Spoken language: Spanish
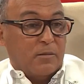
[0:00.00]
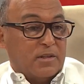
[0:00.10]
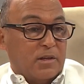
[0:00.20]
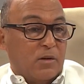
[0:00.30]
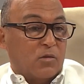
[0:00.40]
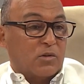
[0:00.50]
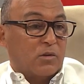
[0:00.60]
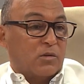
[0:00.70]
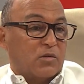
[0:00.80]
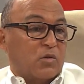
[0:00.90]
de vecinos
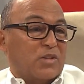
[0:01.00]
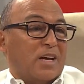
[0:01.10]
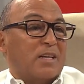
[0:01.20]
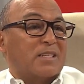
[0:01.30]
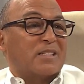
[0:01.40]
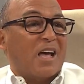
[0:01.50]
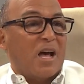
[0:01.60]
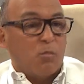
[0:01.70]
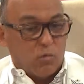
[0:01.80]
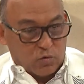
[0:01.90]
nosotros
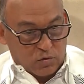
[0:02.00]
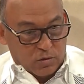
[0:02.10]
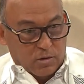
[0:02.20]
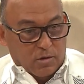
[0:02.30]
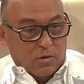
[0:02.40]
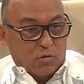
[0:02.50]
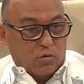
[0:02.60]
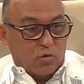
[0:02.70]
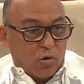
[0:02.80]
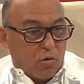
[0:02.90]
socializamos
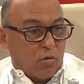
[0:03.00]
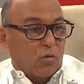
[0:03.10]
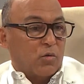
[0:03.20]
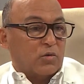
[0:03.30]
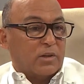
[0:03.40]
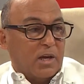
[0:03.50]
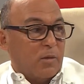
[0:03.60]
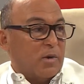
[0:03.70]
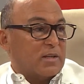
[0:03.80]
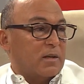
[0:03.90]
todos los temas